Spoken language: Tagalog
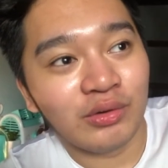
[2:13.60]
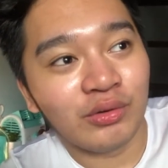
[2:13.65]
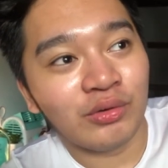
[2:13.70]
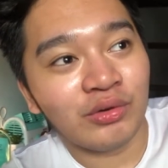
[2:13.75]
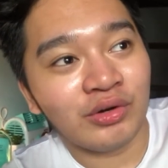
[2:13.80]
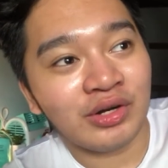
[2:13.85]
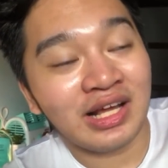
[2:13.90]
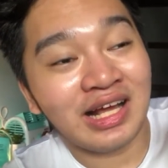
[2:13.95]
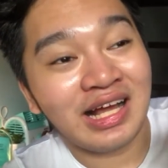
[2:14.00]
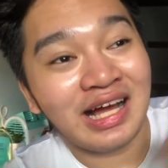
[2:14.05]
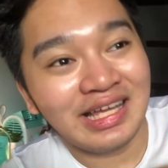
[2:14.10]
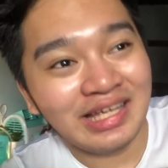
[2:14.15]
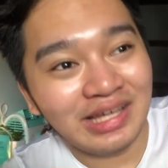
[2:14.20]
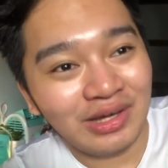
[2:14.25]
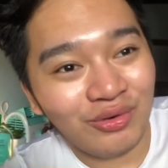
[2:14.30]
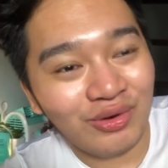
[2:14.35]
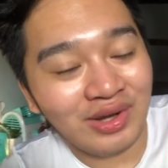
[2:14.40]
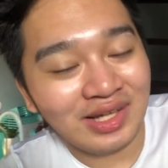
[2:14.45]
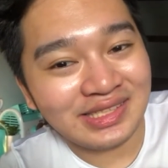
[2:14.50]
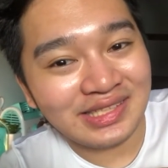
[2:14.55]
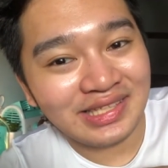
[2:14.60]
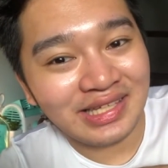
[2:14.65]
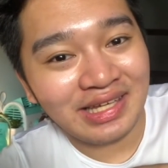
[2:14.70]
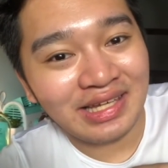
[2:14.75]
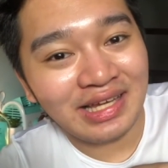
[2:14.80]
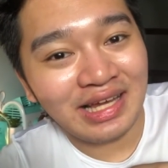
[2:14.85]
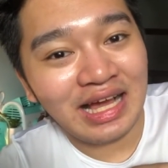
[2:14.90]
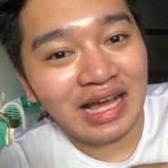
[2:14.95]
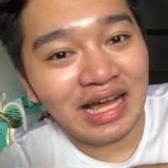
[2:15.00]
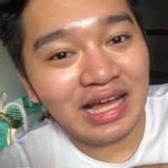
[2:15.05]
Or, kagaya ko
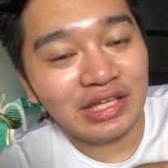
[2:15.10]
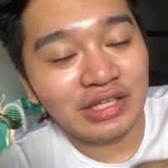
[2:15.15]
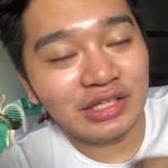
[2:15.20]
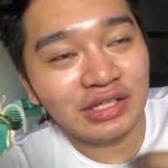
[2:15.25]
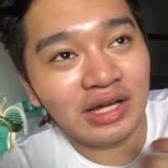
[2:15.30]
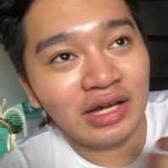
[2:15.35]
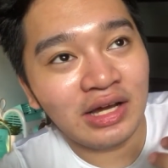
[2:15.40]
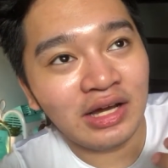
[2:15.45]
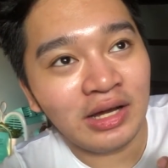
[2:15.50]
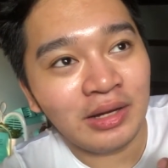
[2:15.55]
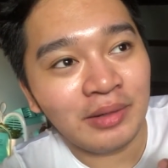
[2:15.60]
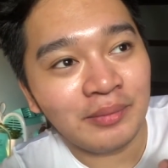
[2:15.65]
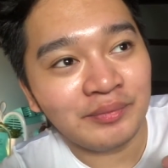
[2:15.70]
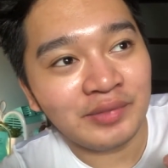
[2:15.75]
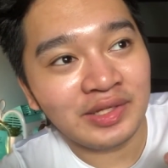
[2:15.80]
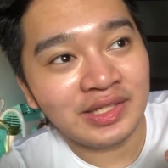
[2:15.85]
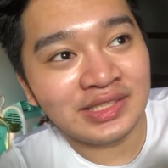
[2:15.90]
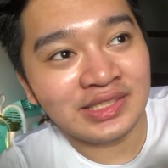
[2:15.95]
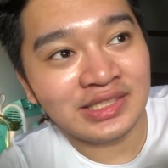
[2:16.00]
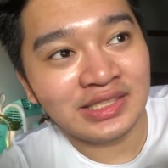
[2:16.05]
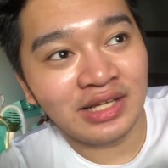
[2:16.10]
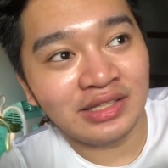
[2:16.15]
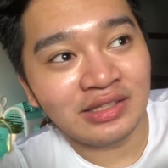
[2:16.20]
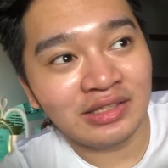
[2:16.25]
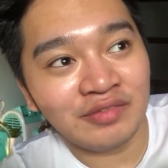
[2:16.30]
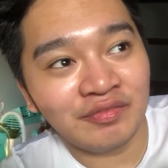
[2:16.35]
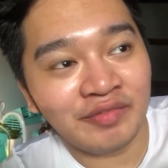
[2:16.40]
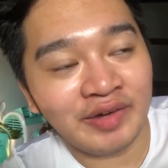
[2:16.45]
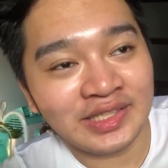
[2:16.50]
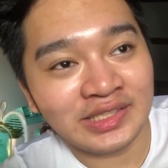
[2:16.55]
kasi, um, it's
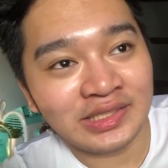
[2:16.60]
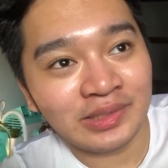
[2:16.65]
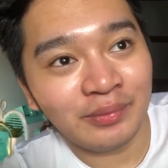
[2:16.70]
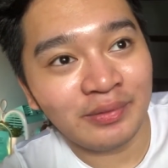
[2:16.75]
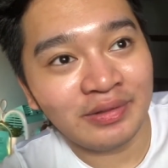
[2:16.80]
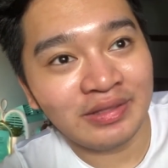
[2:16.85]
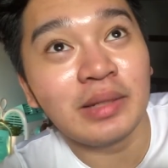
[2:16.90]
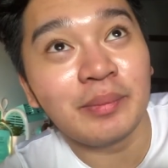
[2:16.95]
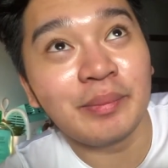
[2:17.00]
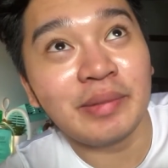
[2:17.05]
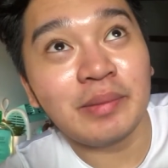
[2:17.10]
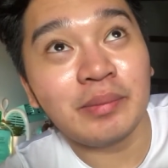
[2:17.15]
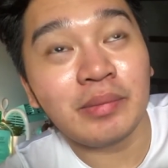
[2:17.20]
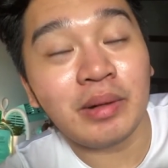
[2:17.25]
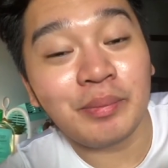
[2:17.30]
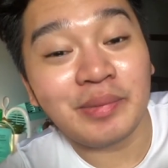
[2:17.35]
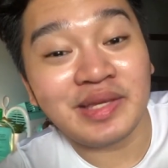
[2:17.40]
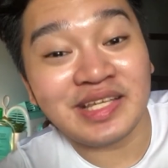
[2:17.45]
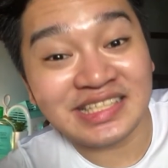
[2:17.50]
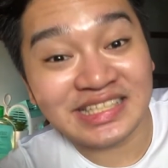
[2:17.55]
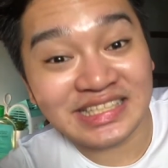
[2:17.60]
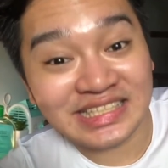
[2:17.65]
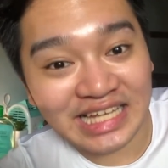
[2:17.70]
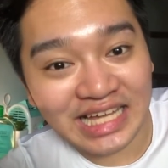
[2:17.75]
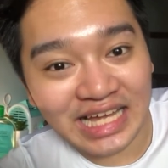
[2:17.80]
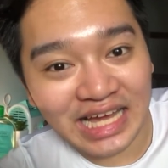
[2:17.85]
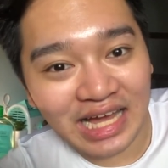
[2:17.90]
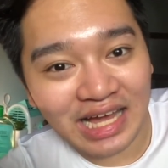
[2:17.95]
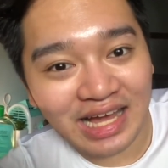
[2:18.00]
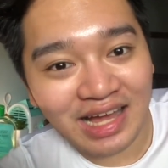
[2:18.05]
not advisable na may mamiss
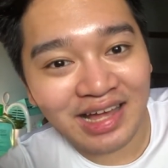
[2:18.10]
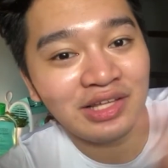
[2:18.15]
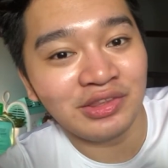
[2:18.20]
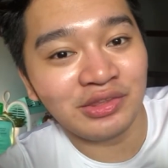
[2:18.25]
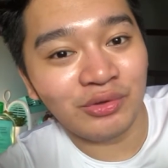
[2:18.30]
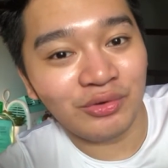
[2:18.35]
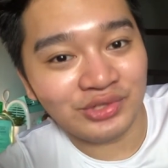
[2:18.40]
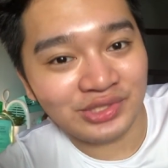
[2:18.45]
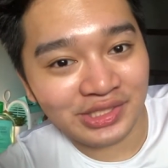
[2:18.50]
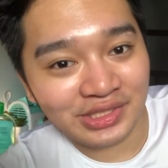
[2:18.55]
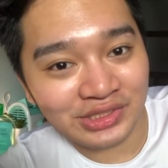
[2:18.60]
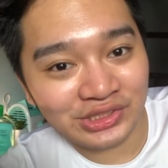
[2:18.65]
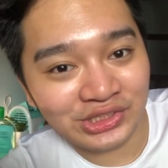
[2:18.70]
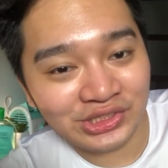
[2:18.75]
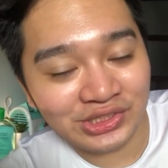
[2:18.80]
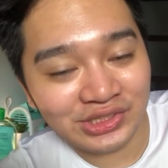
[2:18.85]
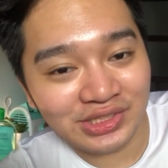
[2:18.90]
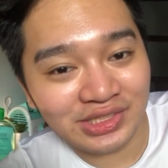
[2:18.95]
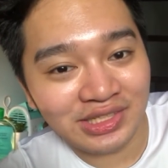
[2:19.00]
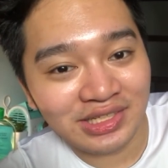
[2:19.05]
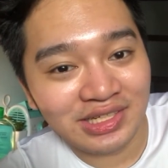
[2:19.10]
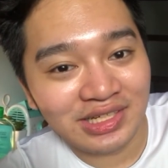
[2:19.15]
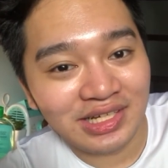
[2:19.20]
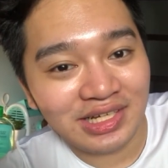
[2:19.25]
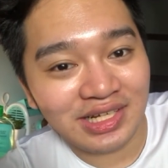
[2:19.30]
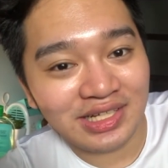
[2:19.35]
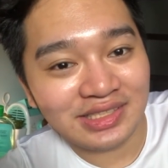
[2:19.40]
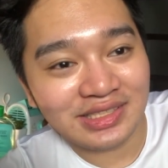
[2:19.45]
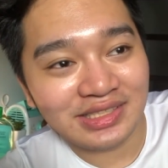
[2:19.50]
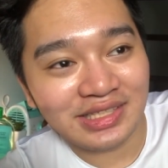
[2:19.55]
ka ng dosage
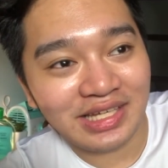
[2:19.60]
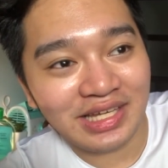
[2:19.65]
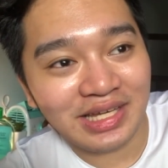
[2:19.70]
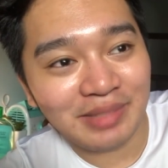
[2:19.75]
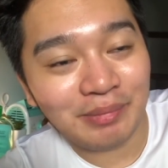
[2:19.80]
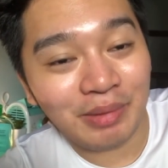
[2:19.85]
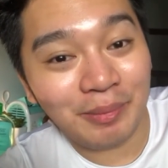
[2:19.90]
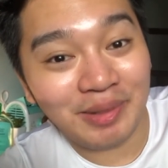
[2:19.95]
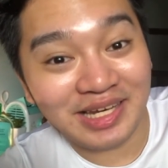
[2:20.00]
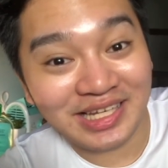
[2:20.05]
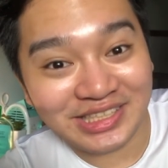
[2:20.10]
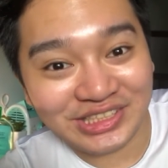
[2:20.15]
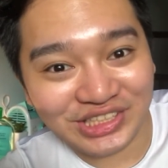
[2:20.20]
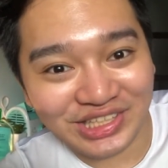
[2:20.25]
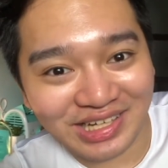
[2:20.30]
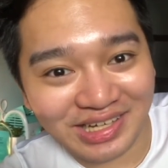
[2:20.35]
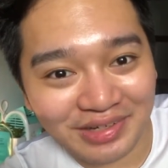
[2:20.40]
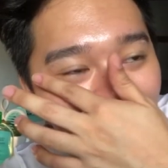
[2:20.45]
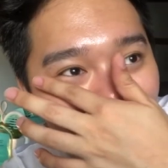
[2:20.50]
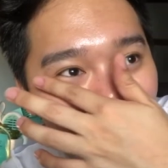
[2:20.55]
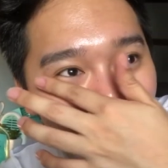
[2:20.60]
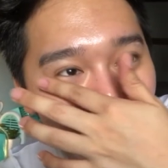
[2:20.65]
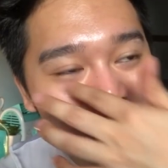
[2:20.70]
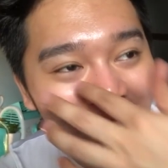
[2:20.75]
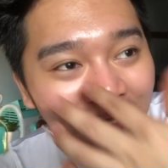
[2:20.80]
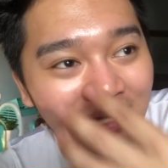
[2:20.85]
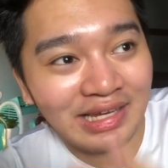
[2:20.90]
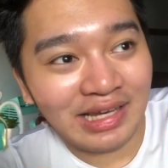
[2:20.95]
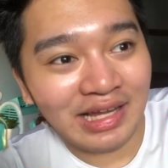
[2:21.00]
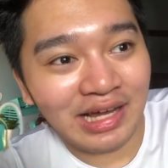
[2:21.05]
kasi babalik siya. Kaya, ang
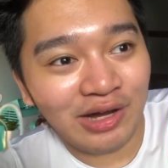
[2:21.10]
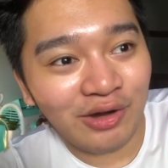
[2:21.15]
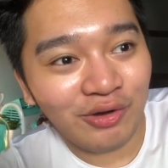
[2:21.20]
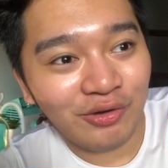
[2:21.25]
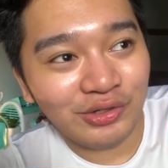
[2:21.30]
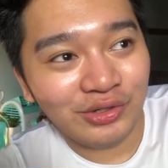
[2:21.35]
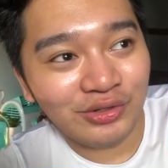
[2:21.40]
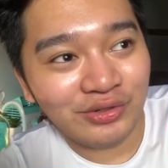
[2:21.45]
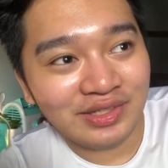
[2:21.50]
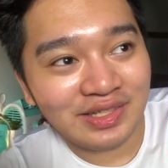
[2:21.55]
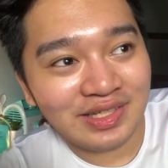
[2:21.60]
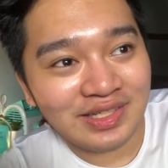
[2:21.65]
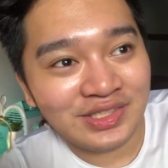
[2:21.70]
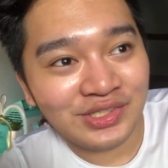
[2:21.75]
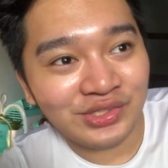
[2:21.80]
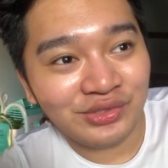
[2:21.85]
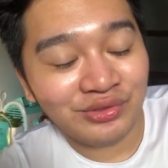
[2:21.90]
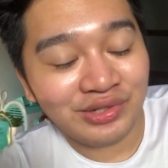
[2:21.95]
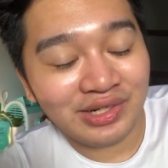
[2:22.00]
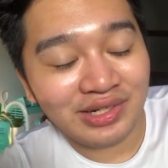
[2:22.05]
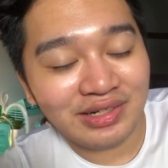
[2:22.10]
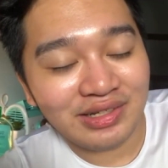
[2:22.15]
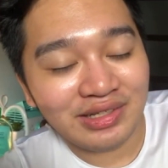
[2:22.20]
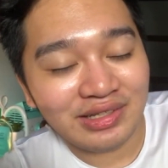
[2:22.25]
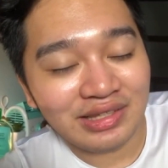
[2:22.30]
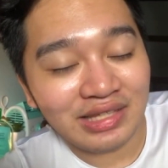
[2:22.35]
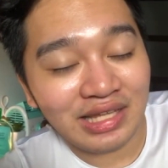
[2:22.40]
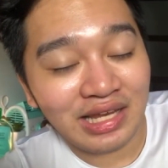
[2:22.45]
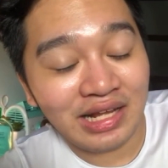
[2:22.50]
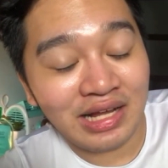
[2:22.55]
kailangan ko nun is yung
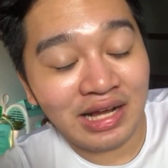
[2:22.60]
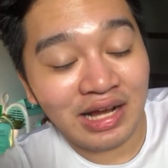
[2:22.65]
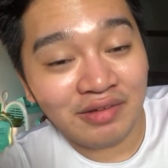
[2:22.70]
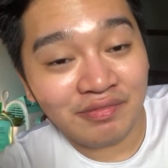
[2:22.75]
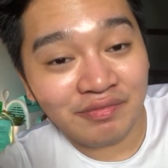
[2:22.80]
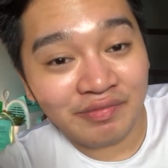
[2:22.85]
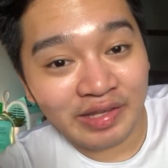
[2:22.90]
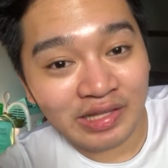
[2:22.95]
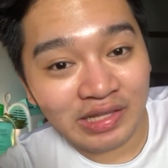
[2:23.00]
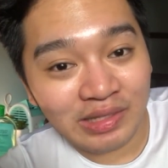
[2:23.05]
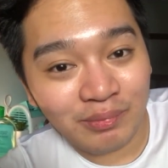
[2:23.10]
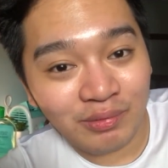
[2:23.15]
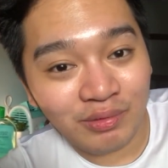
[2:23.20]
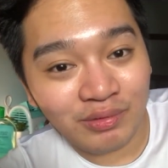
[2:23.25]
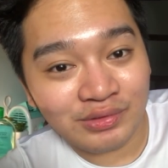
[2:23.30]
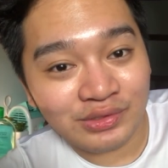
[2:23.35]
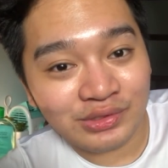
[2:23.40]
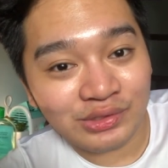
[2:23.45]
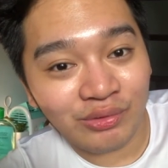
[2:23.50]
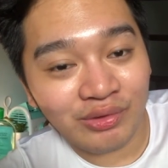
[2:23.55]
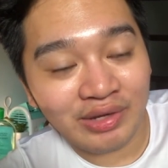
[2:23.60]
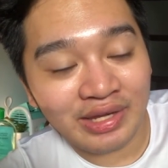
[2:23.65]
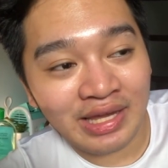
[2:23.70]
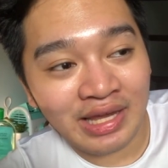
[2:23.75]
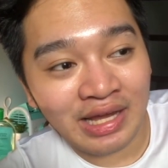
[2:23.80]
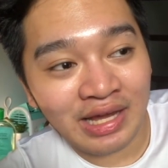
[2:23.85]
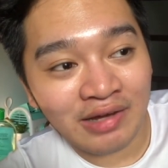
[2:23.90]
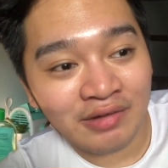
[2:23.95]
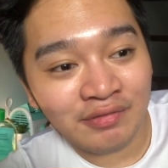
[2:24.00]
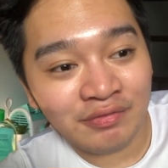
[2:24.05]
talagang available. So, I
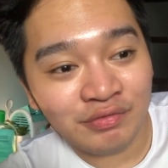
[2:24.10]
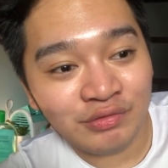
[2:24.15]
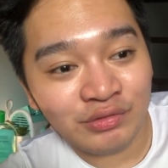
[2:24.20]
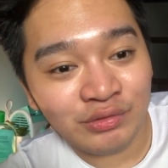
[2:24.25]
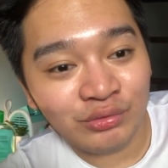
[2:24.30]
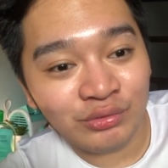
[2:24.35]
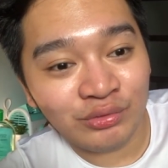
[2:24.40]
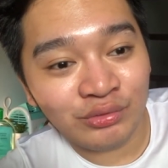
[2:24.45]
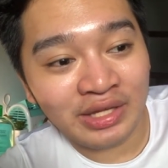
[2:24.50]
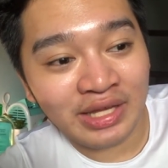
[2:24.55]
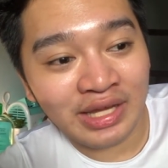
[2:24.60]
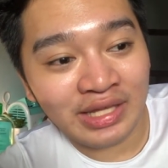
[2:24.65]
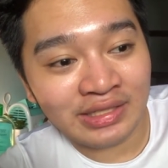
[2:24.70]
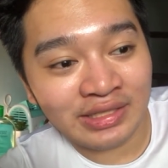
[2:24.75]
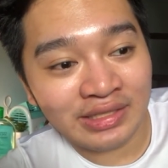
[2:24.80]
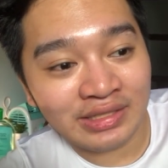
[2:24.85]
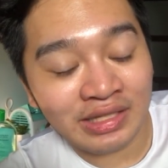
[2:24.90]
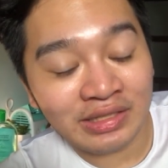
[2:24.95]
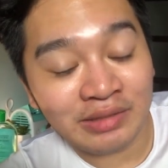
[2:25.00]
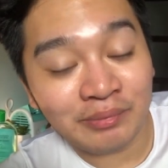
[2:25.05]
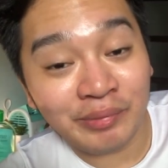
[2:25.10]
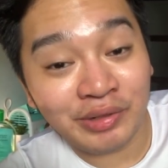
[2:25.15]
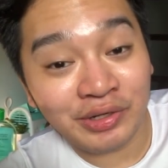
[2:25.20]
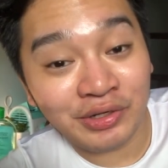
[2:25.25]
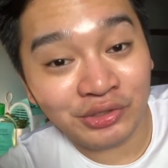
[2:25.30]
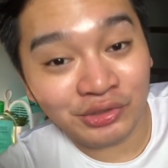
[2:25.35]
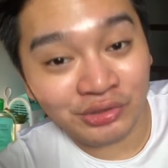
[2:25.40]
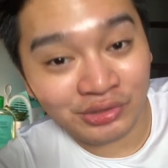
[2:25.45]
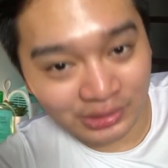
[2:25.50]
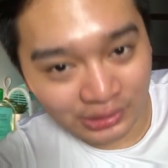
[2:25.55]
have to get it at
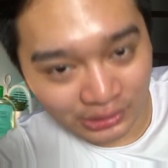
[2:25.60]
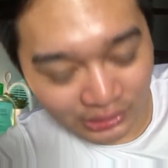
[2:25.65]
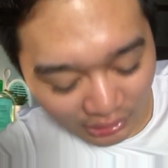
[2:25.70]
Mercury